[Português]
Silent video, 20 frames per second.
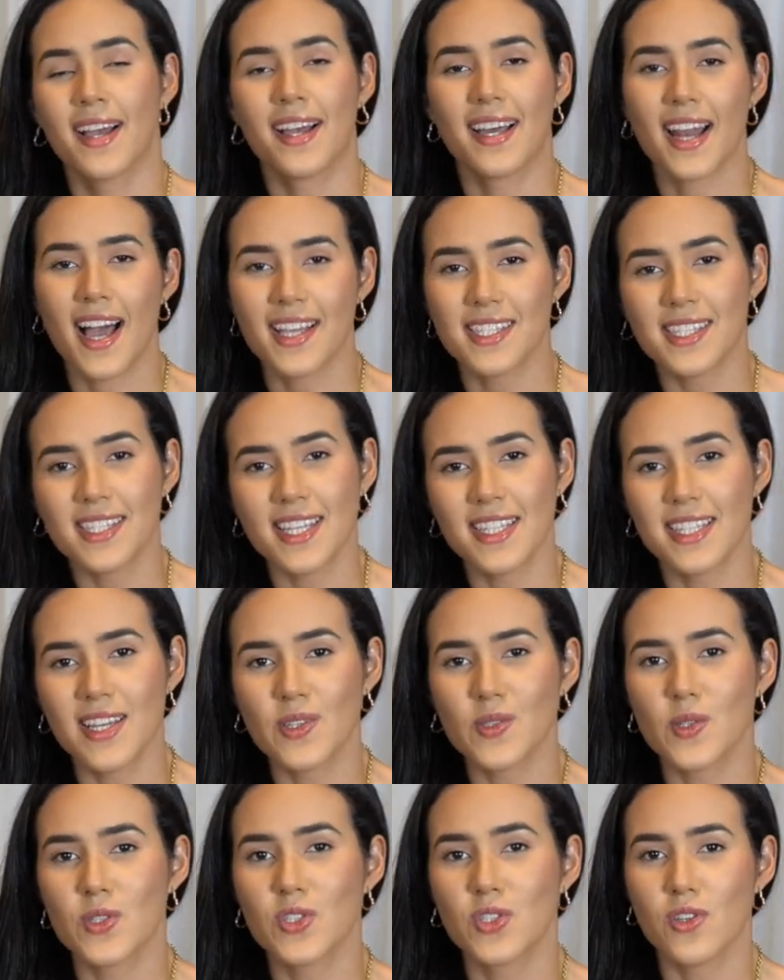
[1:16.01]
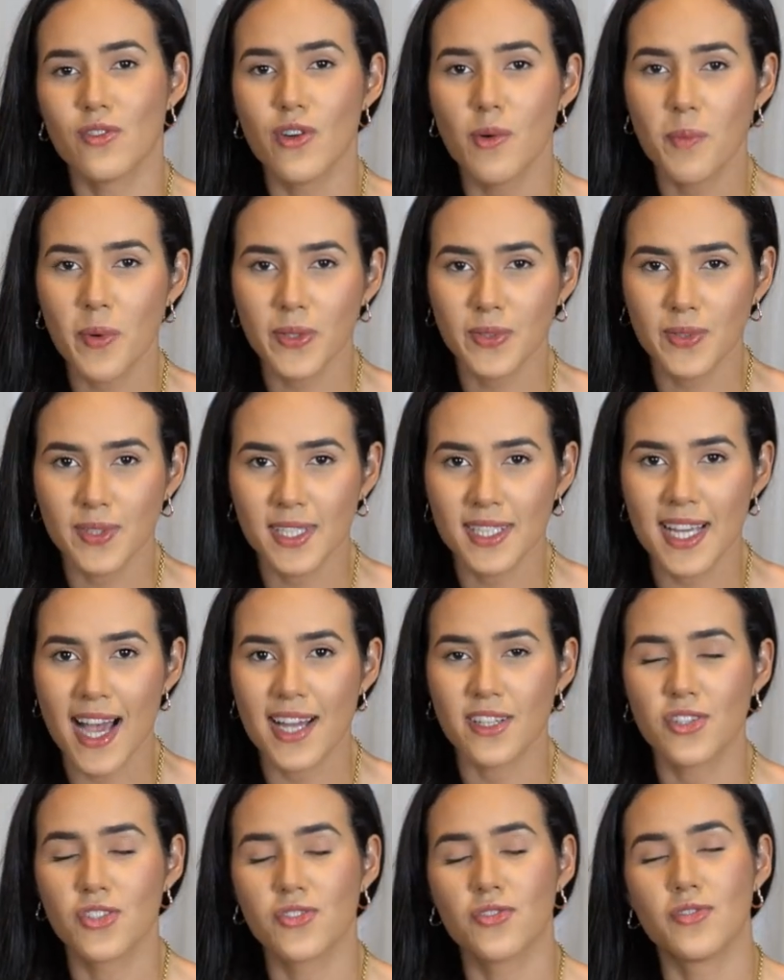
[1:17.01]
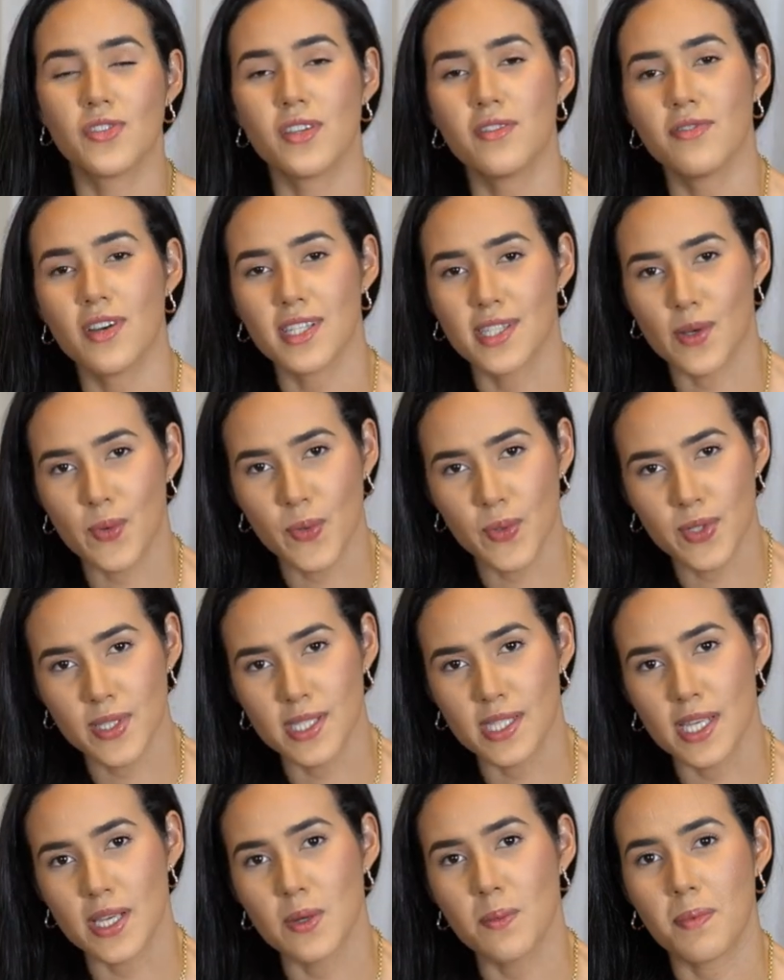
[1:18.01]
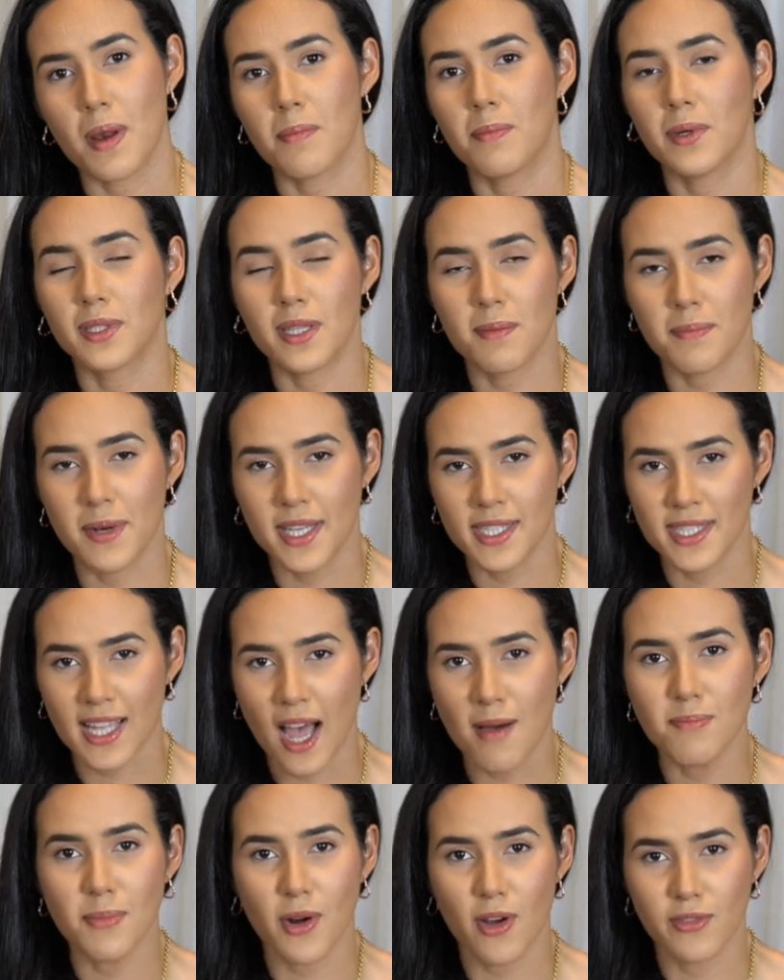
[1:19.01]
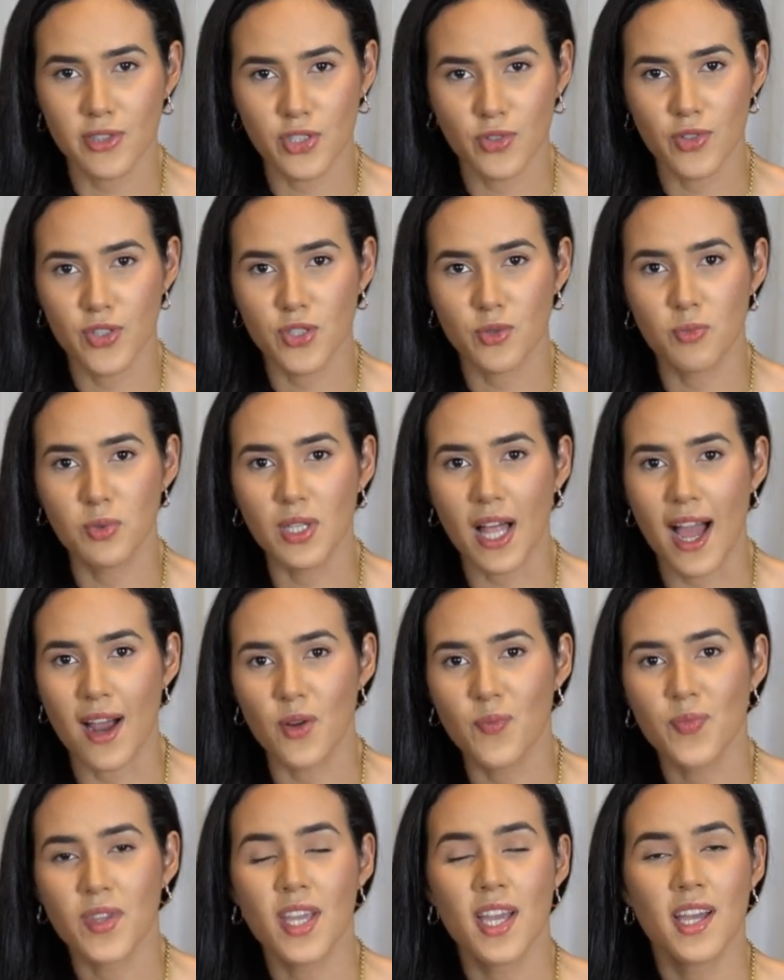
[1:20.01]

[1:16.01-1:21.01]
Graças a Deus eu tive a oportunidade de vir fazer cursinho para poder prestar a prova de vestibular.